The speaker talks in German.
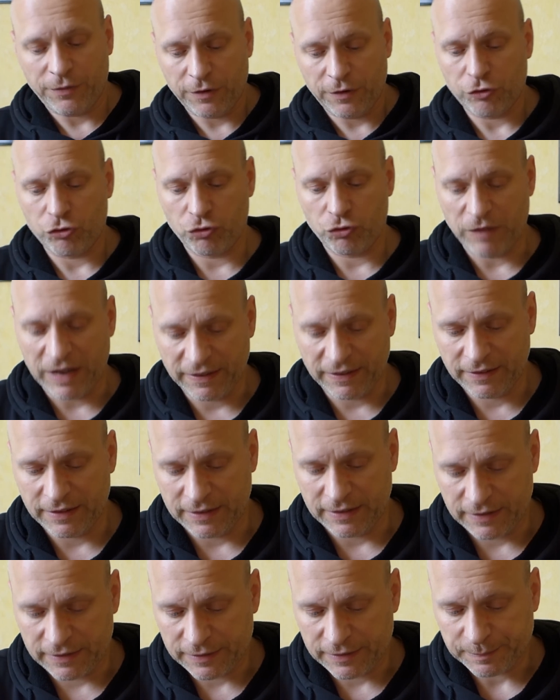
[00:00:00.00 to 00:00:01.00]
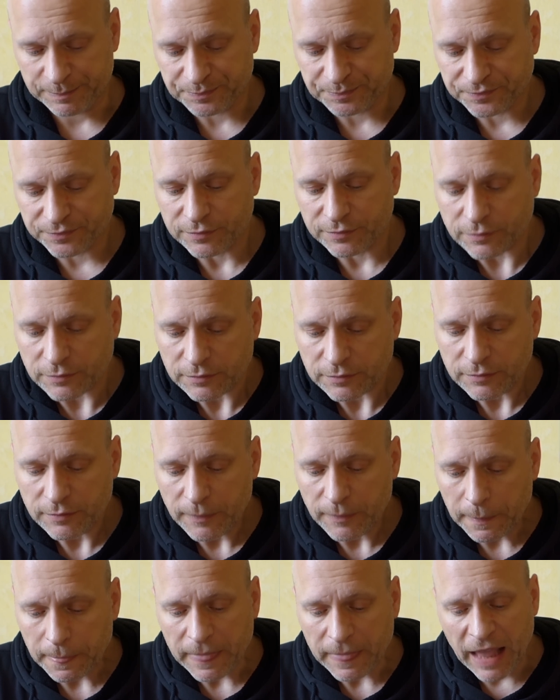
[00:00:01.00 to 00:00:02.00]
für ein Schwachsinn ist.
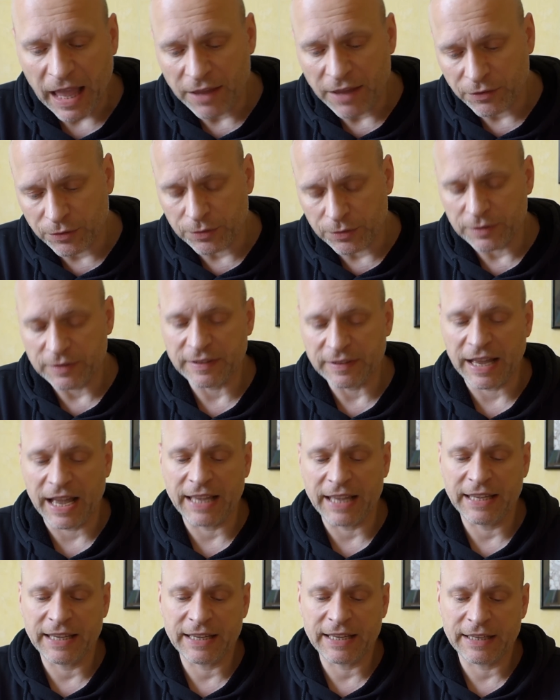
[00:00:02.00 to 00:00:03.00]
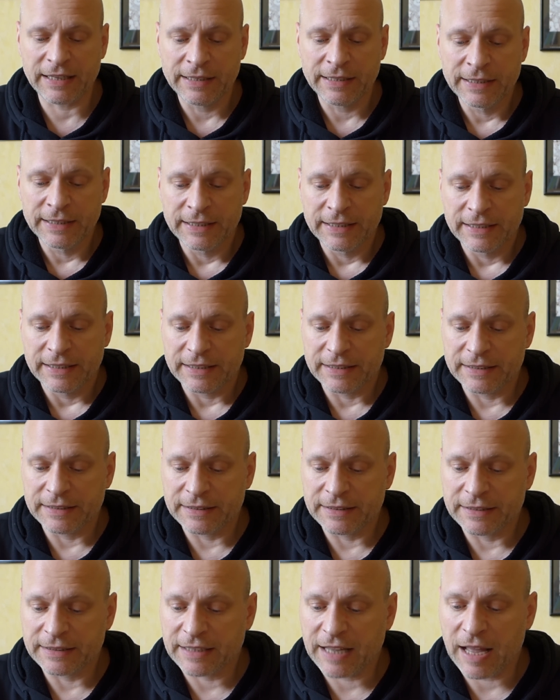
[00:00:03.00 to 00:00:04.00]
Also daher
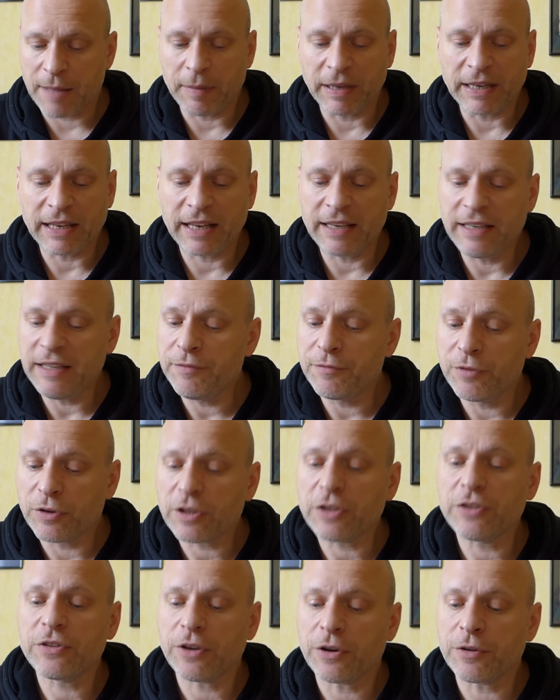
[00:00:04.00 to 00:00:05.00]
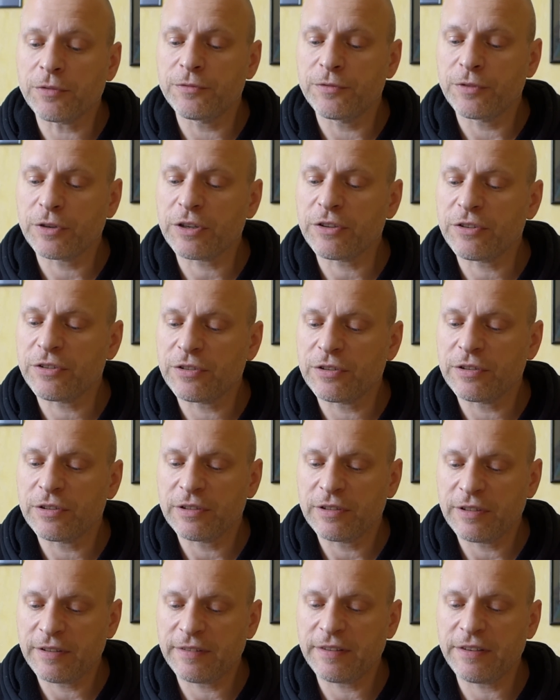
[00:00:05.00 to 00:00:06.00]
äh, kann man da nie wirklich auch wirklich
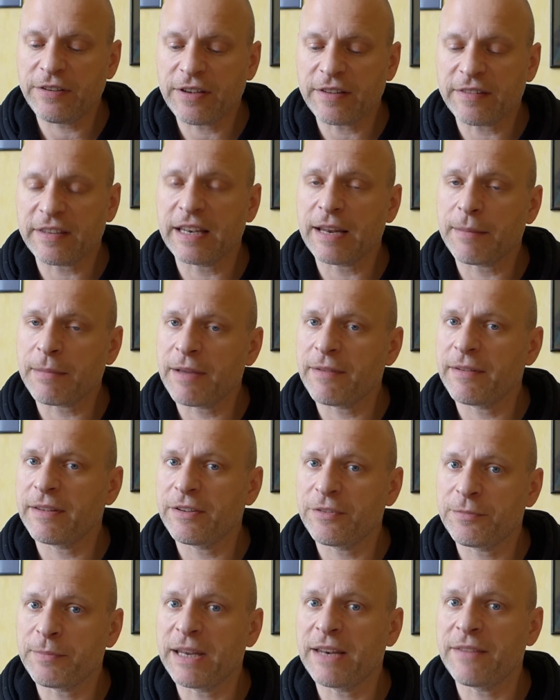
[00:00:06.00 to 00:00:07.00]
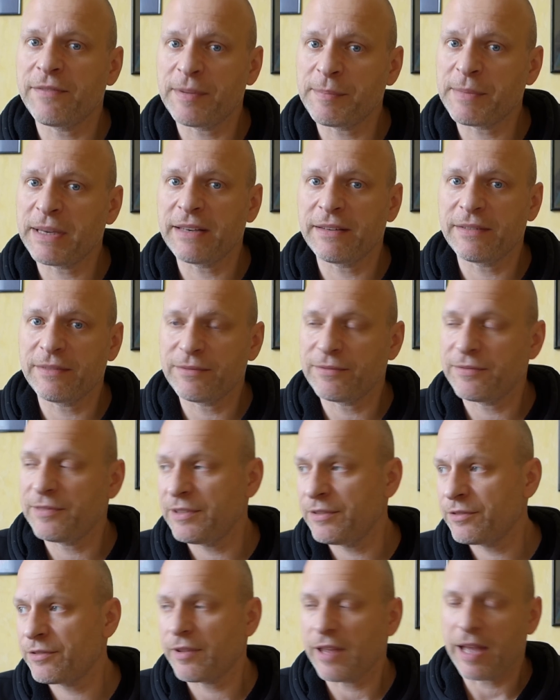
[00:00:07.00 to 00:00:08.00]
nicht sicher sein. Aber ich meine, wenn man,
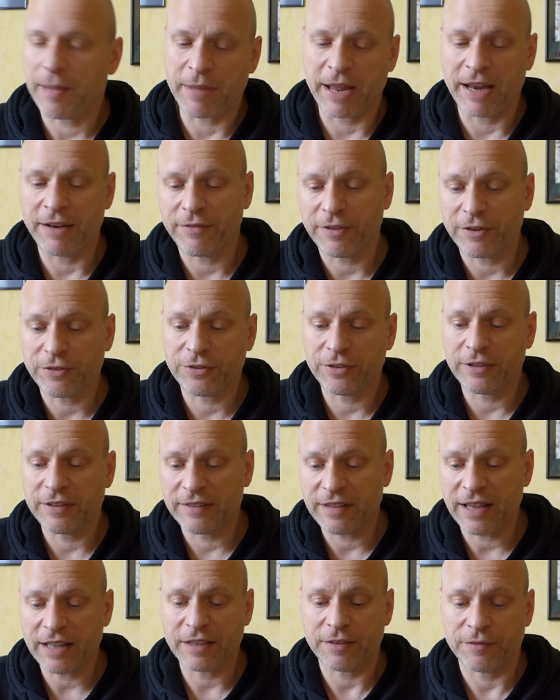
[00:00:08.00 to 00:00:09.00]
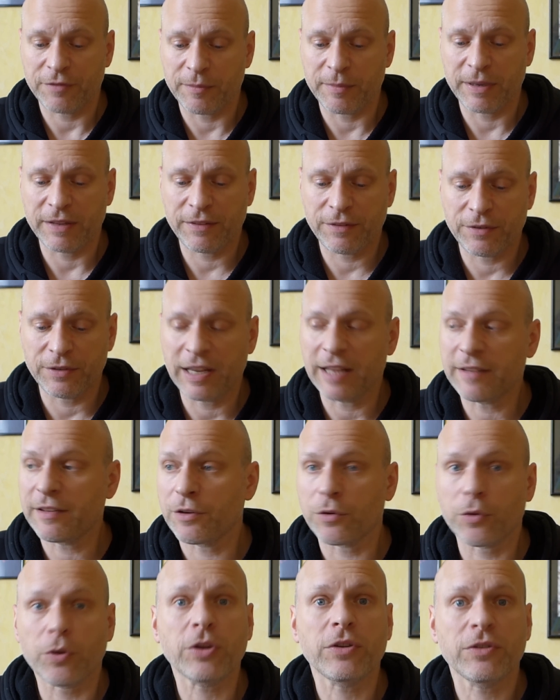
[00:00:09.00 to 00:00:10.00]
wie am Anfang schon gesagt, Informationen hat,
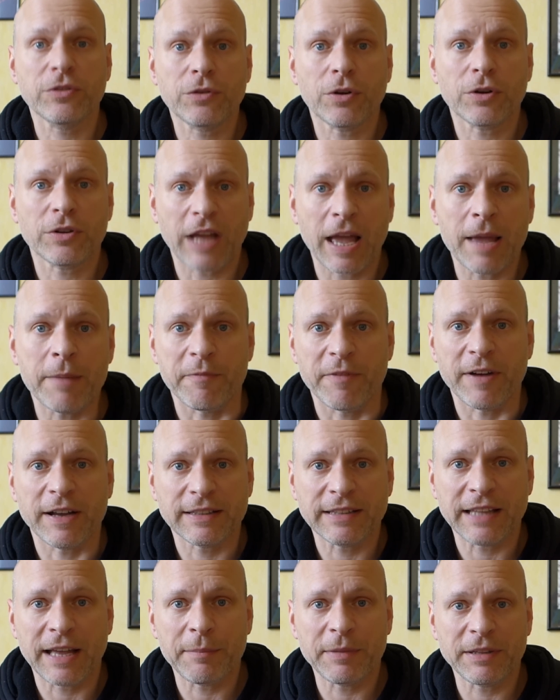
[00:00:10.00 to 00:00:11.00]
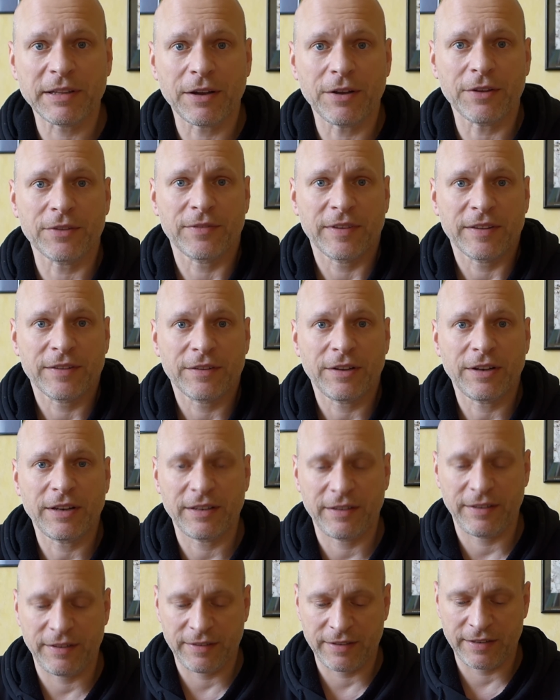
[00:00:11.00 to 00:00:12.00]
dann rückt doch einfach damit raus. Was soll
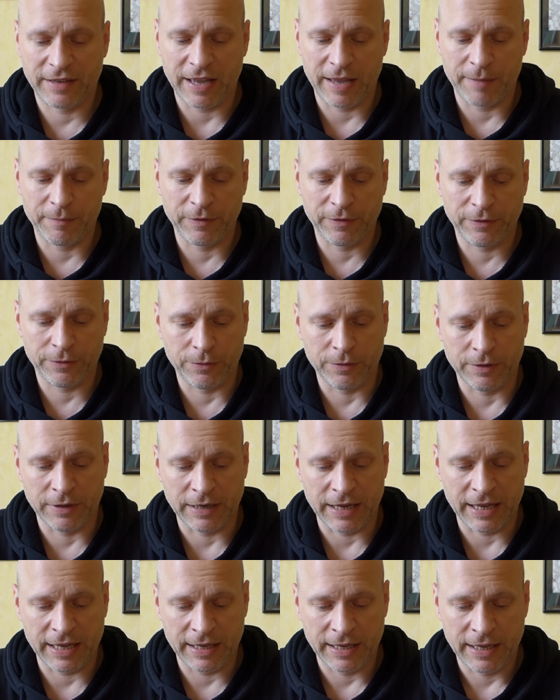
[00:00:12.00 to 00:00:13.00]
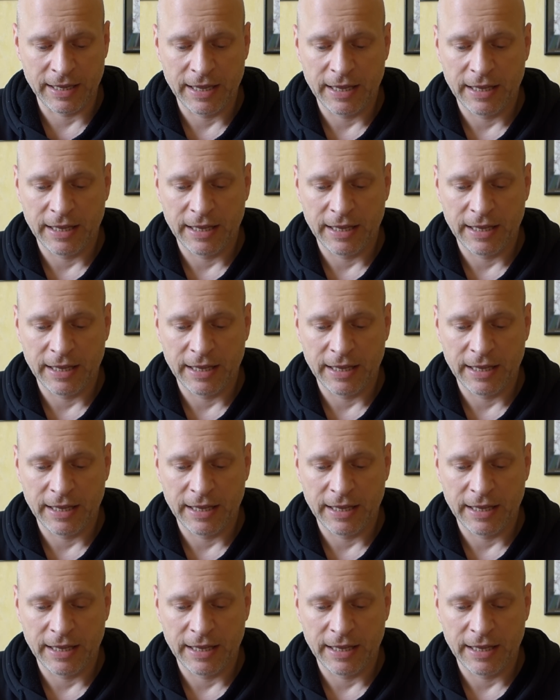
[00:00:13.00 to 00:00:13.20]
denn diese Geheimnistuerei,